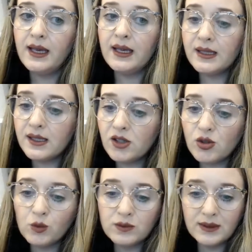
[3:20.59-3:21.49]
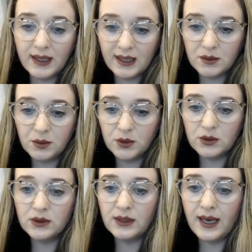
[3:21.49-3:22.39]
Existe um
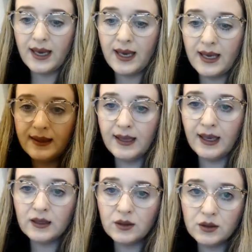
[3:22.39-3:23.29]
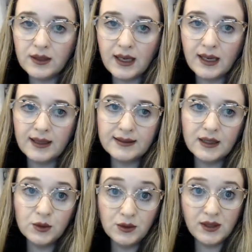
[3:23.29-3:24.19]
termo é, dentro da, da
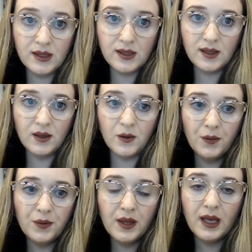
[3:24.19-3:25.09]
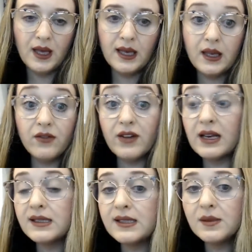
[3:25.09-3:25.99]
nutrição que
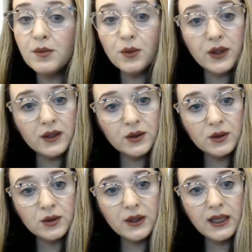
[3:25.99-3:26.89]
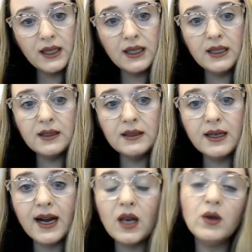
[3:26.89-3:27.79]
fala-se muito em
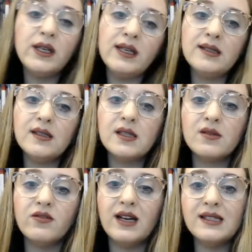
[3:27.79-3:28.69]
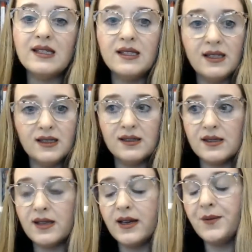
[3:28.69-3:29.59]
calorias vazias,
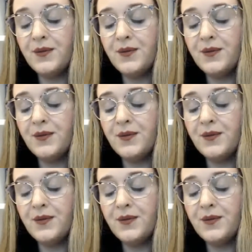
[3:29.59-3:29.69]
né?